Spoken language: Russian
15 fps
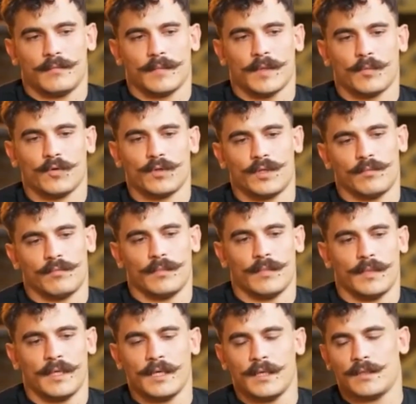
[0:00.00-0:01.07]
допустим,
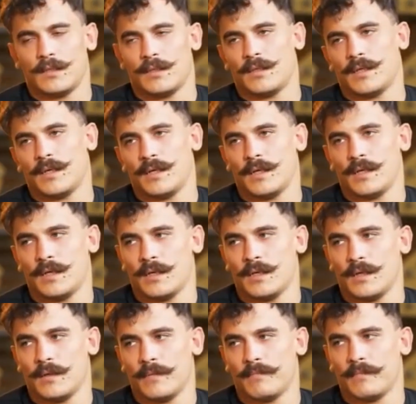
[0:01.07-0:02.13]
есть
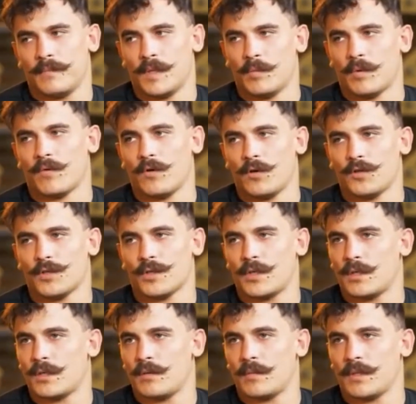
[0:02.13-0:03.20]
э,
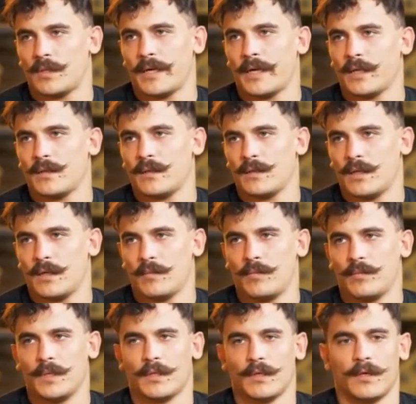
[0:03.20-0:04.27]
добровольческие там отряды, да,
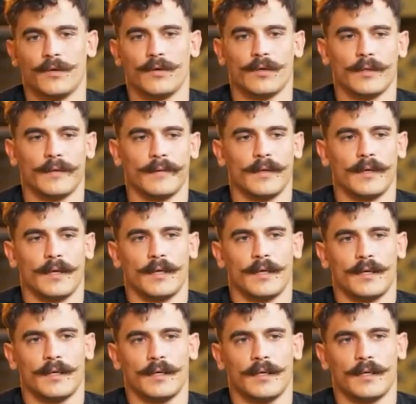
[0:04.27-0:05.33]
батальоны.
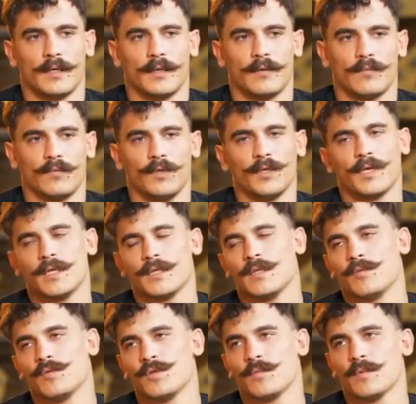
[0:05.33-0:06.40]
У них есть,
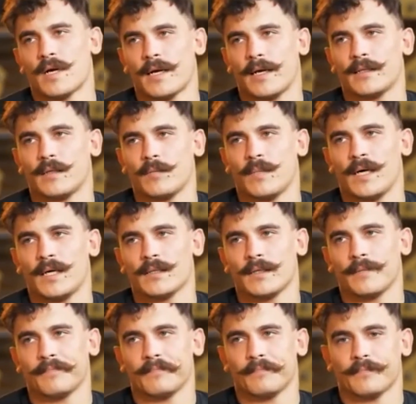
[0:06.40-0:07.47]
допустим, какая-то
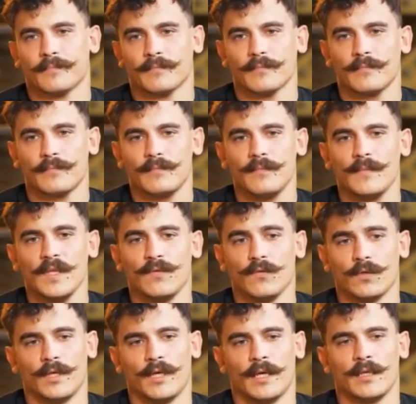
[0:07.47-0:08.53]
база,
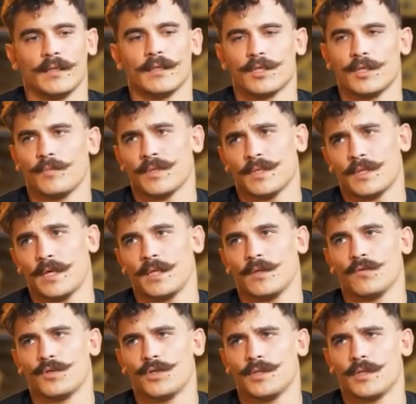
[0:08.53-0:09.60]
вот, и они должны постоянно
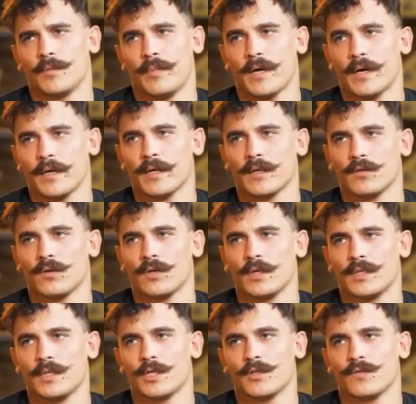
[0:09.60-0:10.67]
учиться. Парни, которые
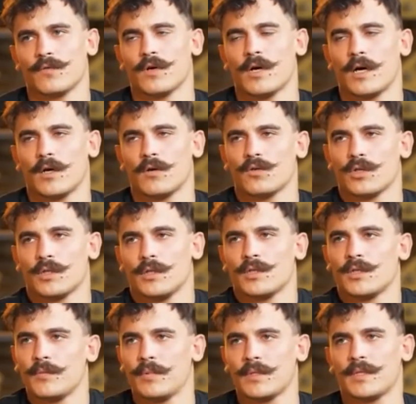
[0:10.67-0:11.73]
держат в руках оружие,
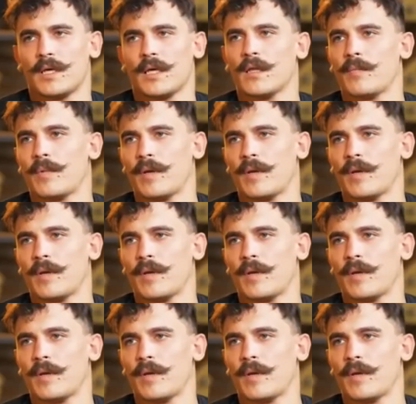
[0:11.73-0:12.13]
должны постоянно